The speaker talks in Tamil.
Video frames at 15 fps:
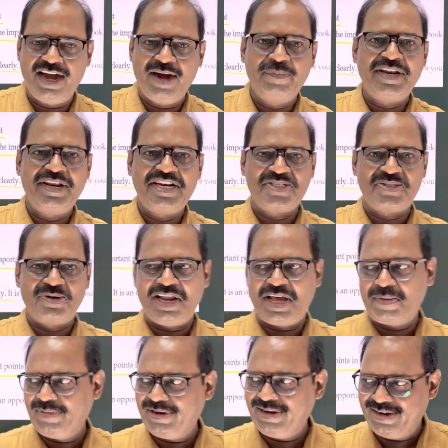அப்படின்னு
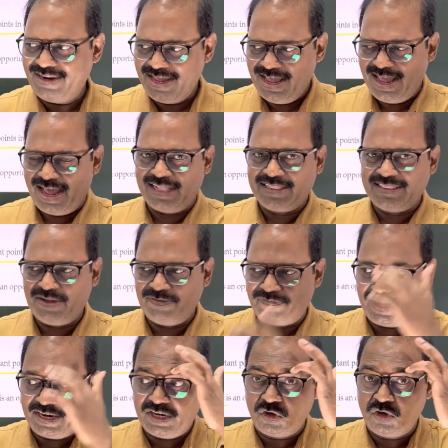சொல்லாமல் அந்த
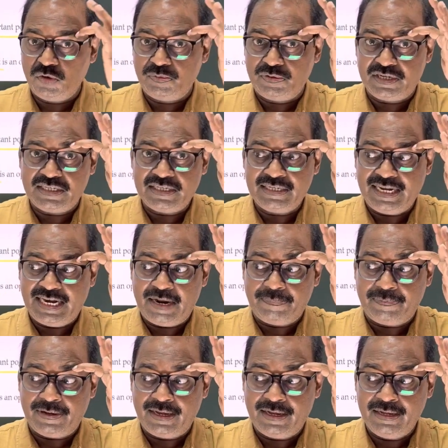ஃப்ரெண்டை கூப்பிட்டு
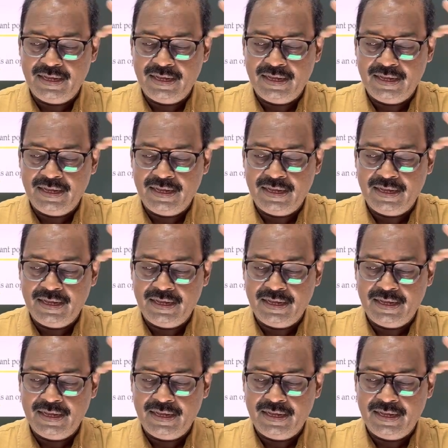என்னப்பா